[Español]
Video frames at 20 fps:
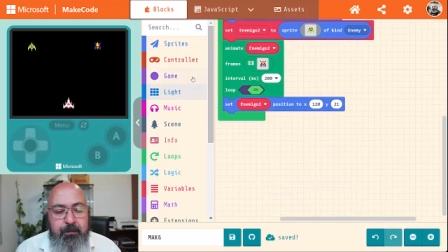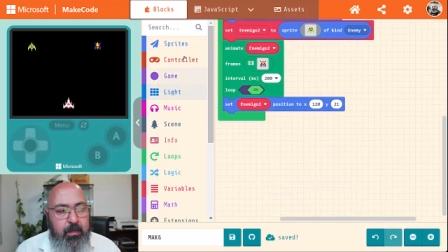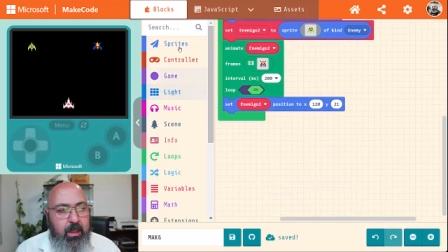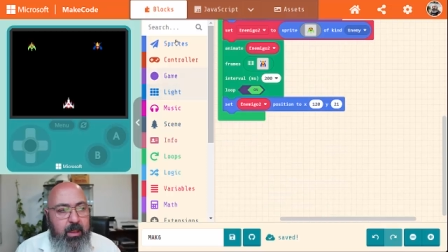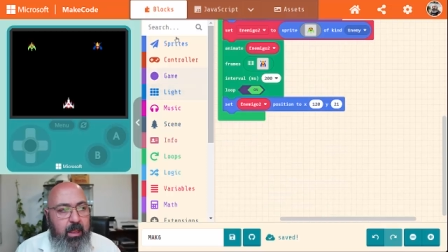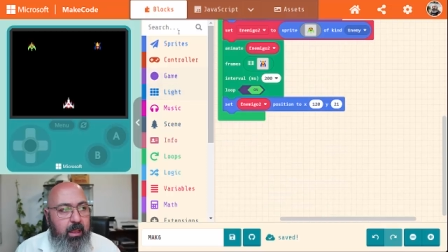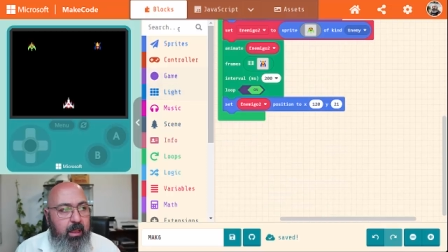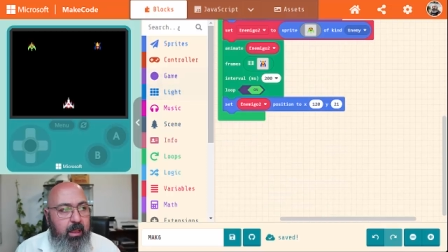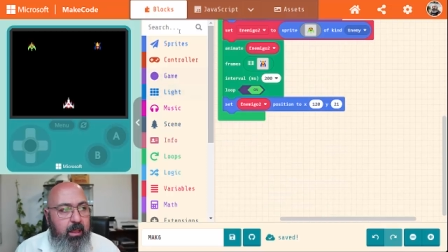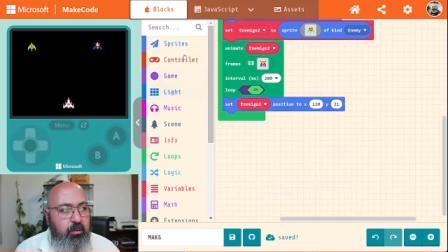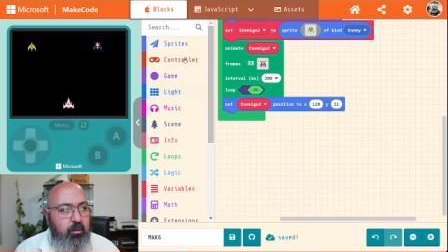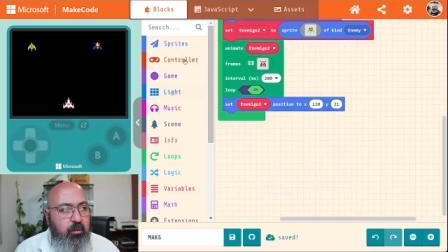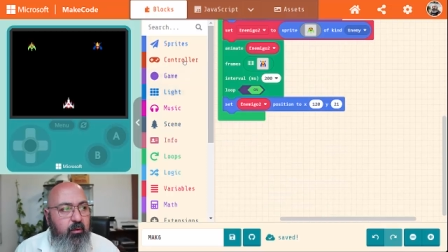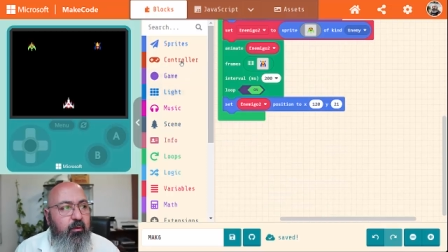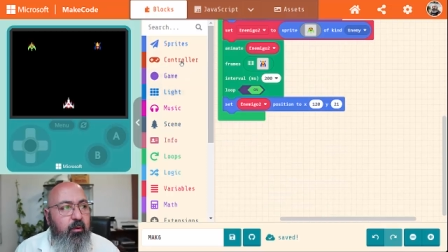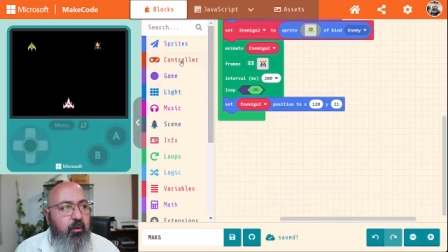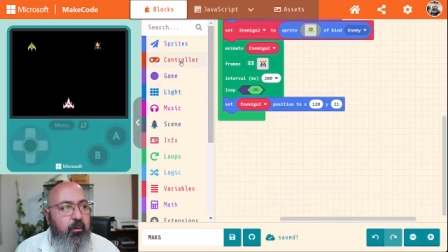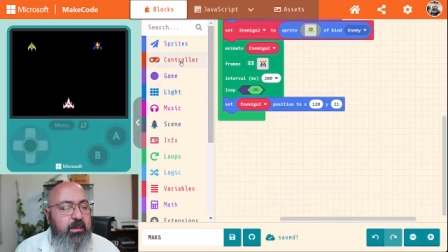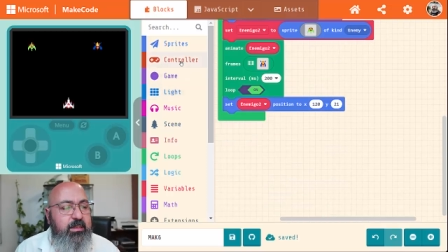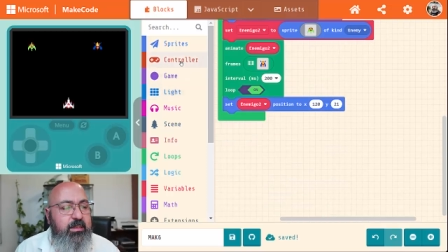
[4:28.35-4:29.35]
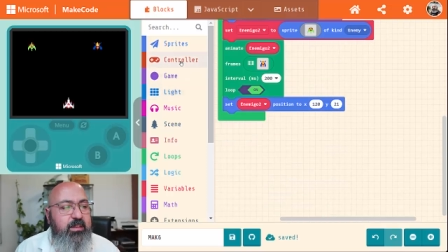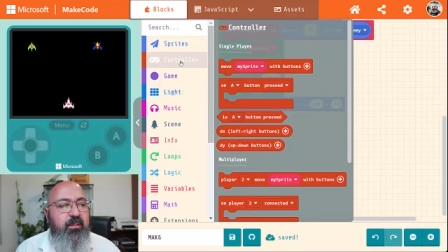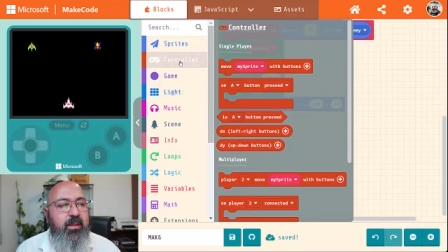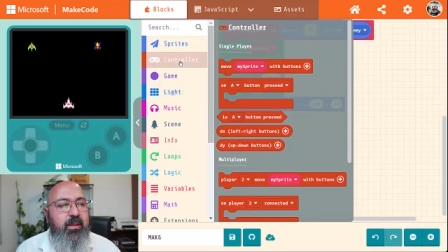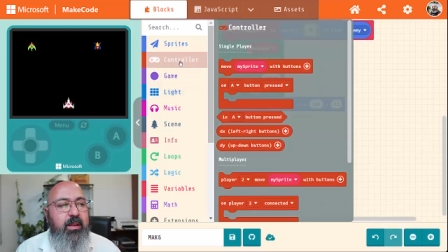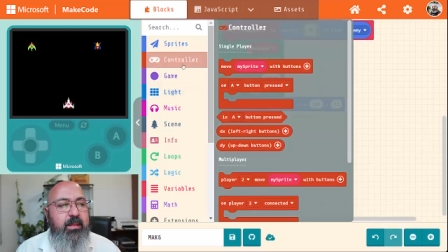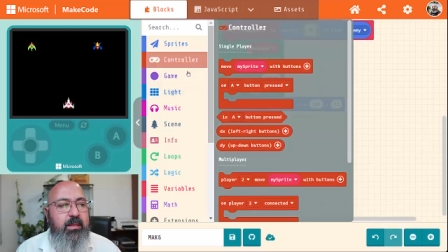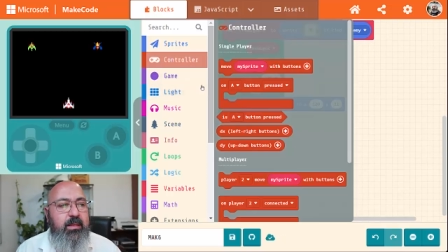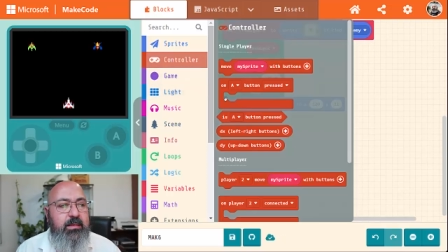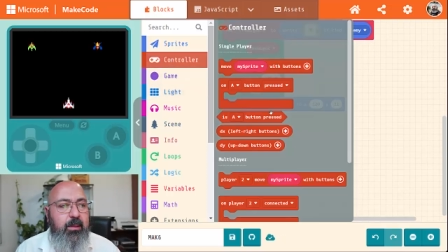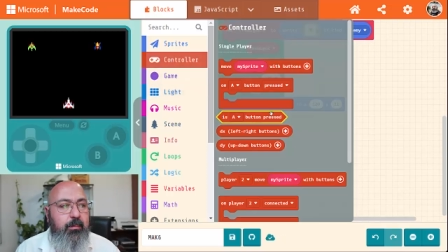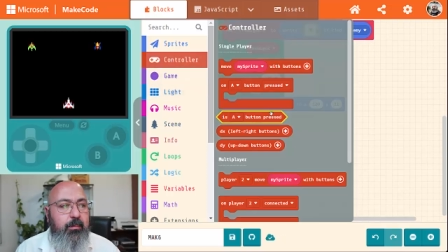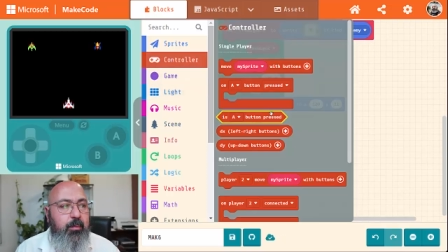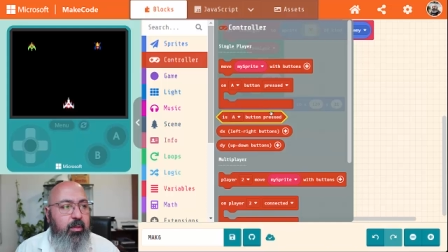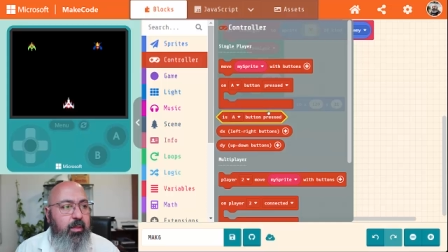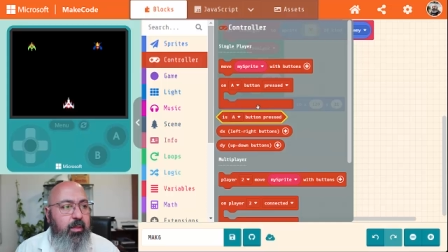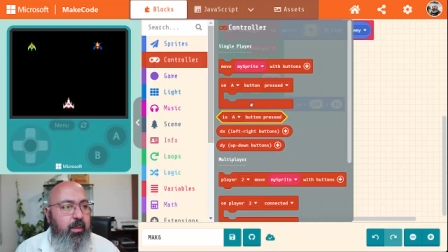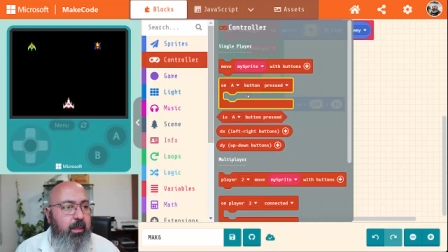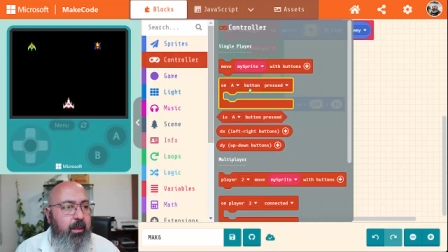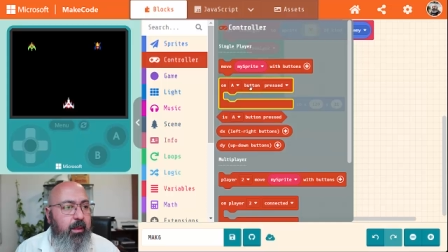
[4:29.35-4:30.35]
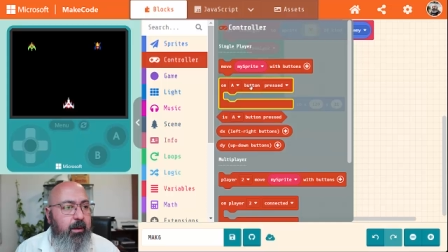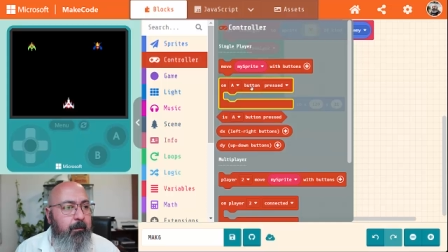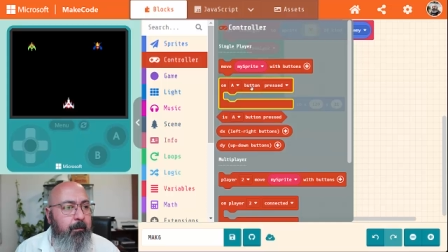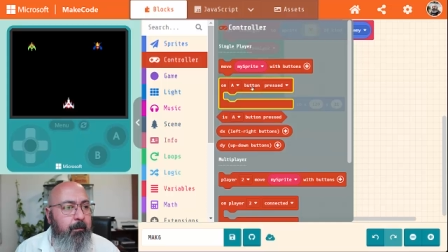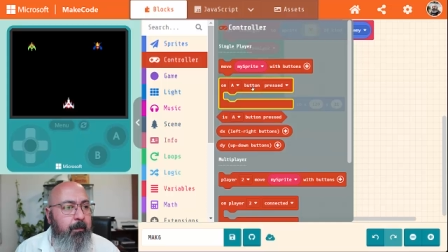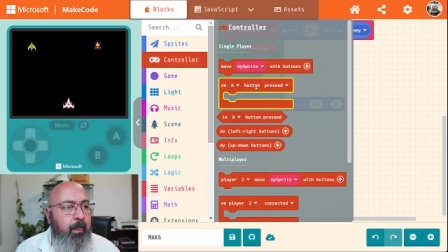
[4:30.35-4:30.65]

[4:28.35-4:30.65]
eh, dos formas diferentes de proceder.